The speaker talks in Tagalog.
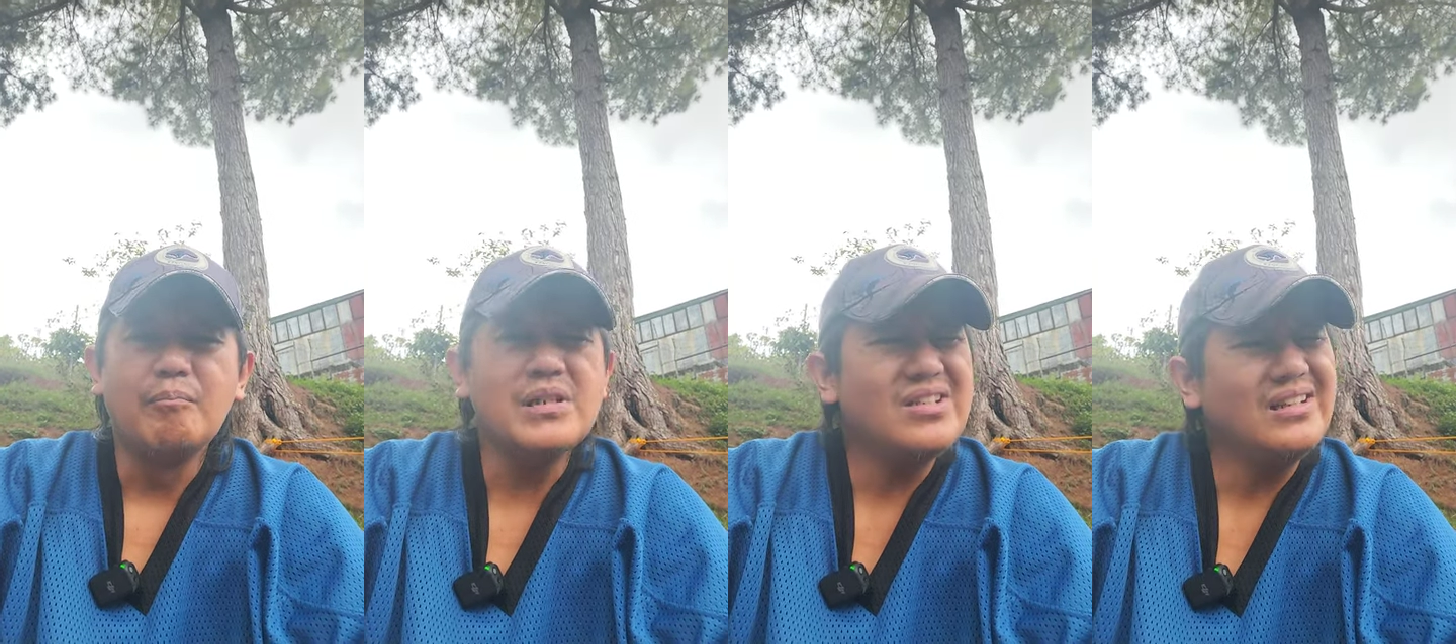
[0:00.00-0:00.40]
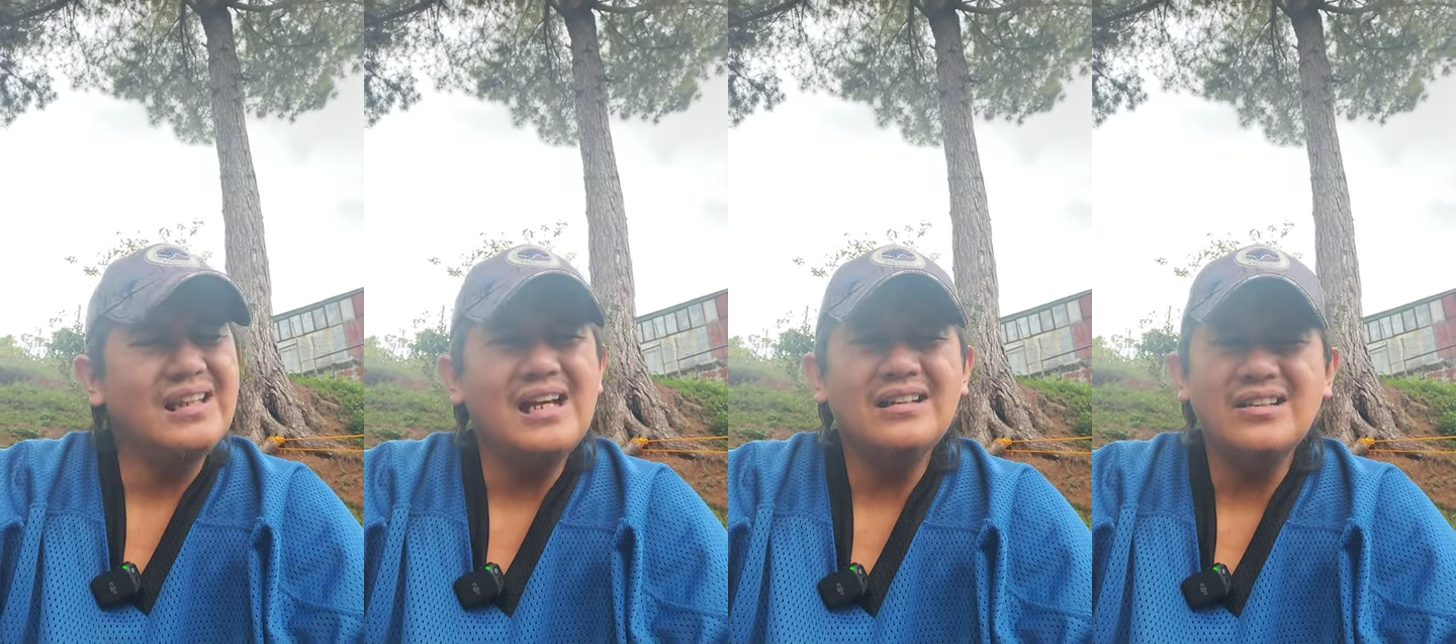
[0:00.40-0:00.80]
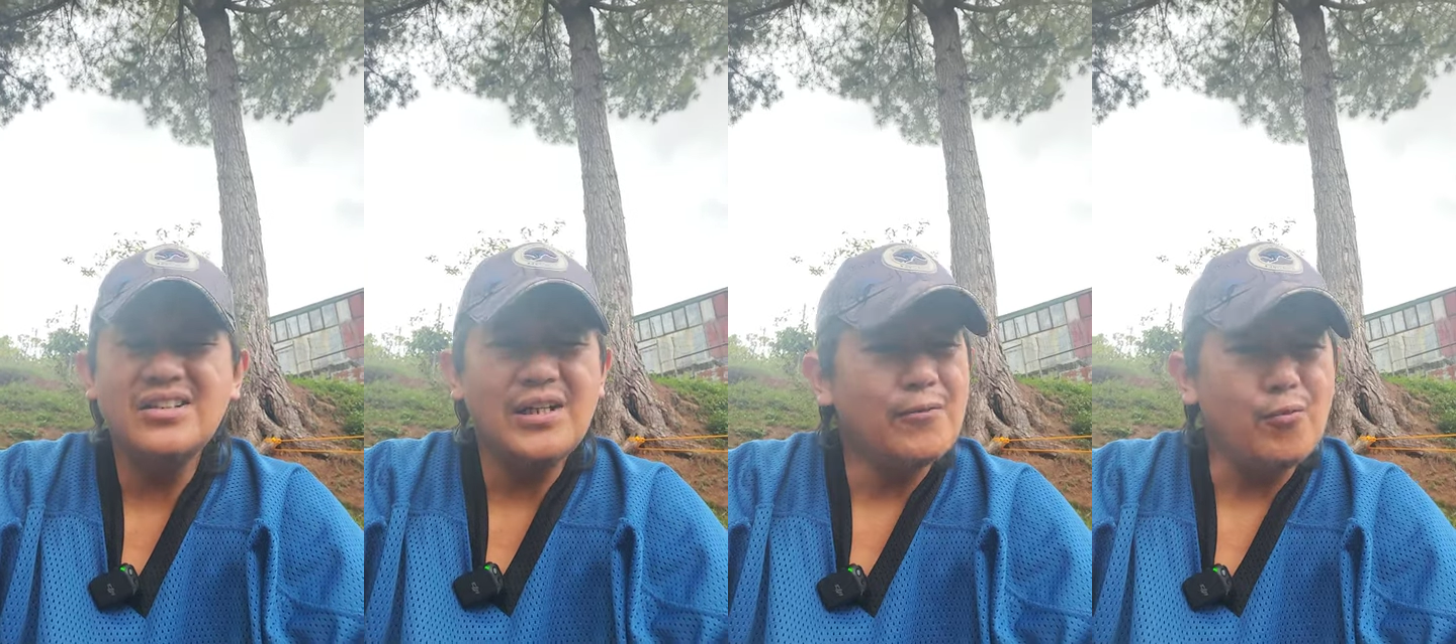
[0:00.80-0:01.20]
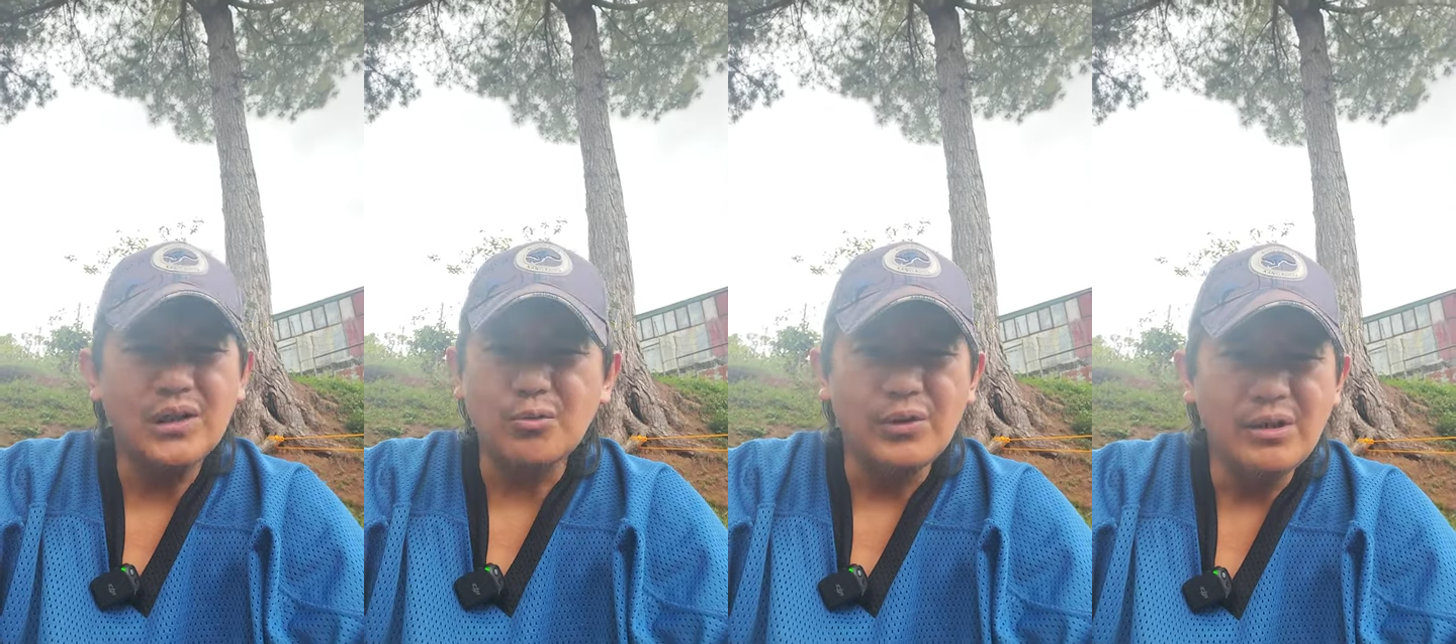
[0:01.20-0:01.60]
Basit lang di of
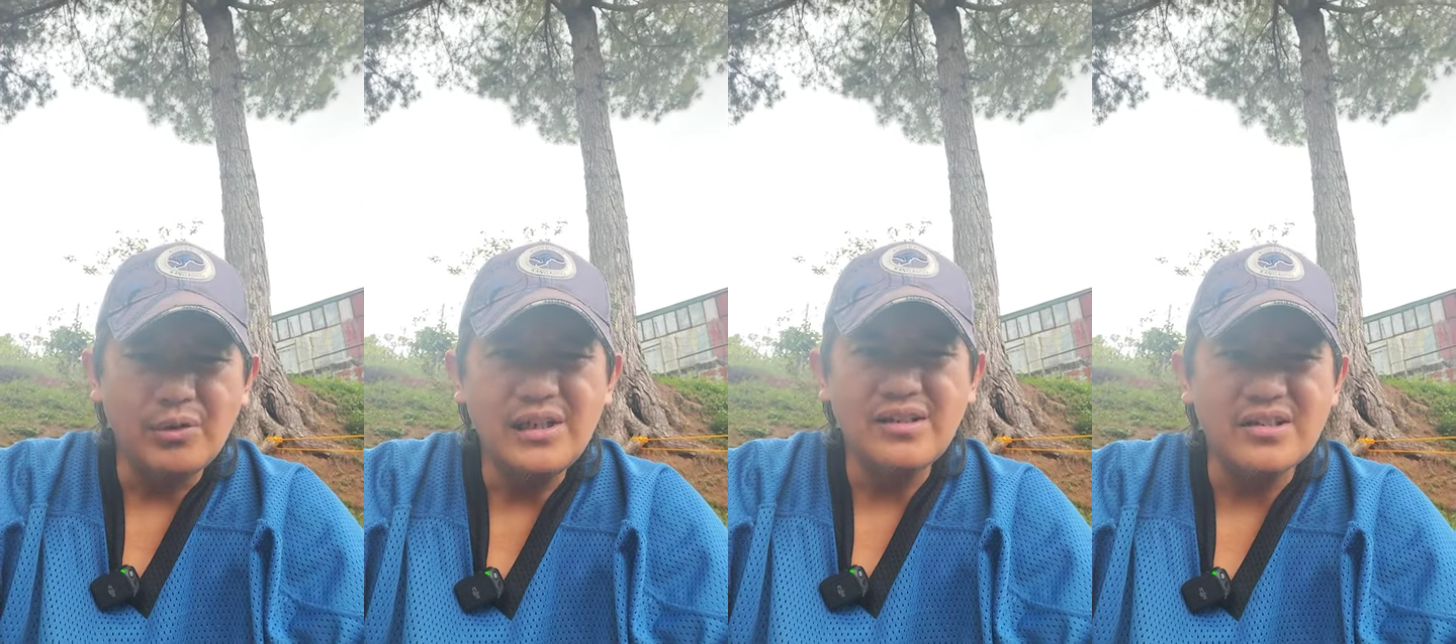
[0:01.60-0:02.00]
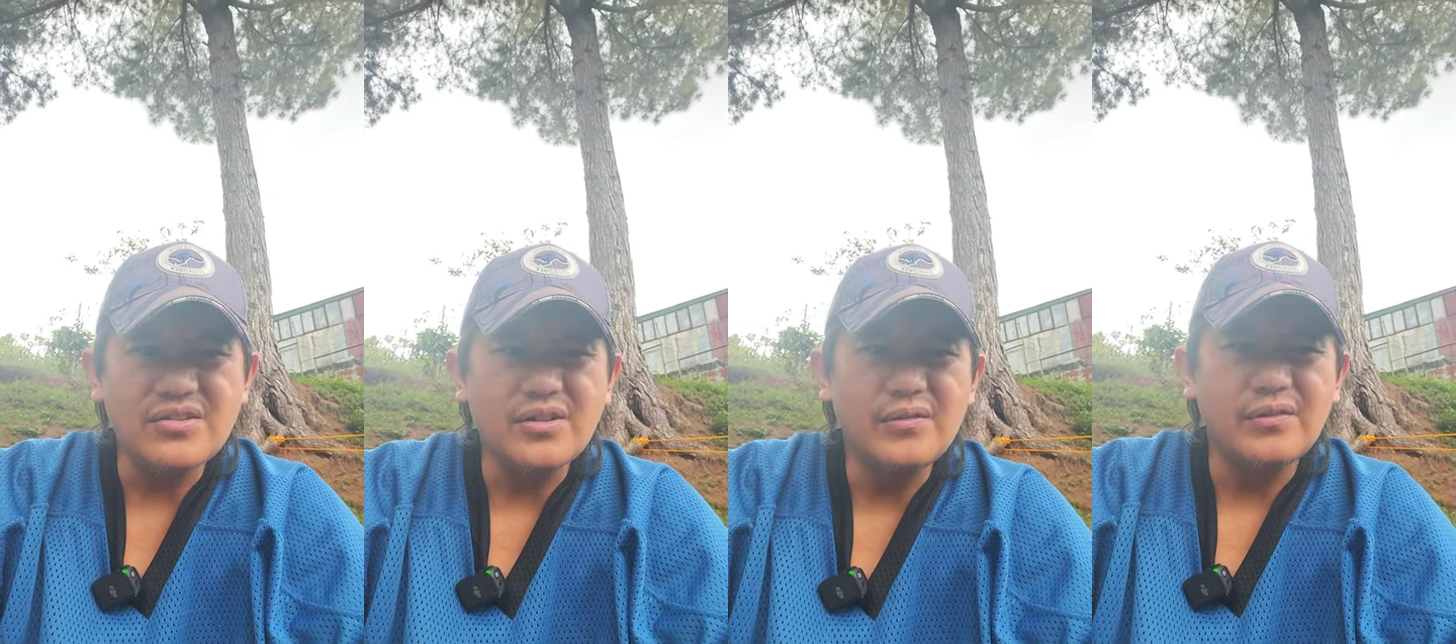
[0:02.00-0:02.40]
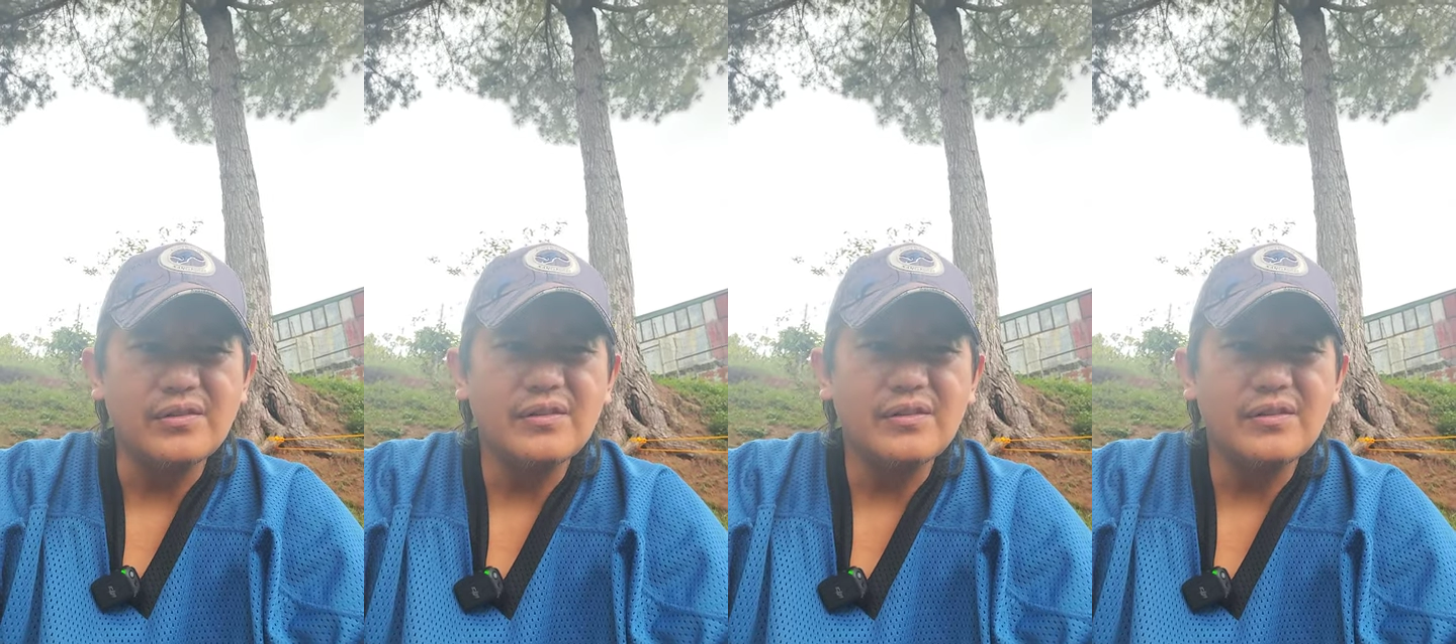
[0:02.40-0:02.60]
what we really deserve.